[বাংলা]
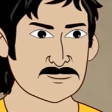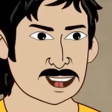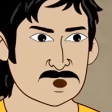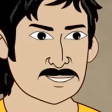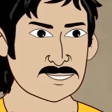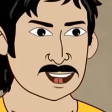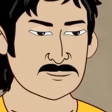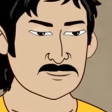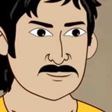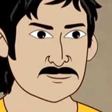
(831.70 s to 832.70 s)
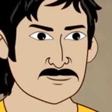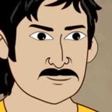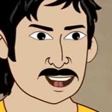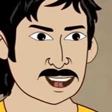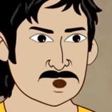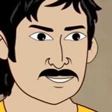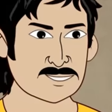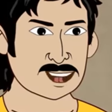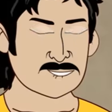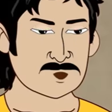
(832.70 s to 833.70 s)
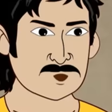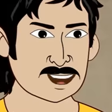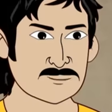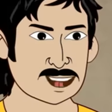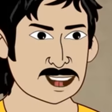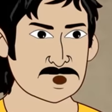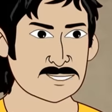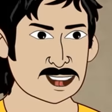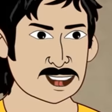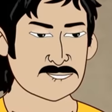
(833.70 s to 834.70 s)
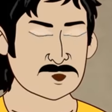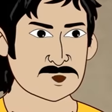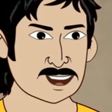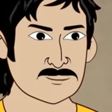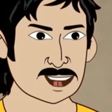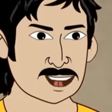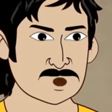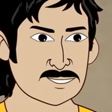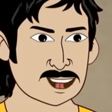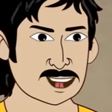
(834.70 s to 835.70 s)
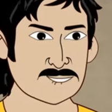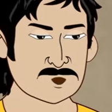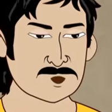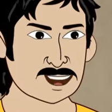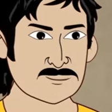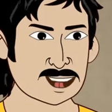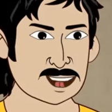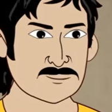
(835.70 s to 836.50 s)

গিন্নি কচু গাছ লাগানোর জায়গা নেই তবে কি হয়েছে